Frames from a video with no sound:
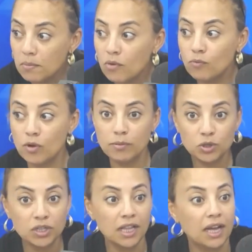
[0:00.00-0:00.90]
ومهمة
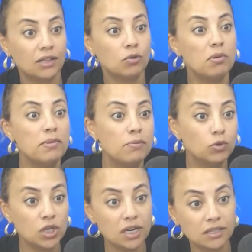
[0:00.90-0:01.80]
جدا خاطر ربما
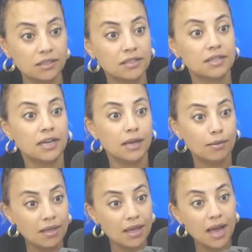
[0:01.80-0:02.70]
مجرد التصريح
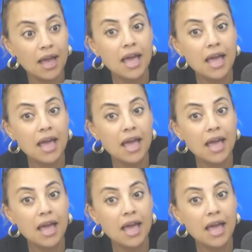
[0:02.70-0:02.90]
هذايا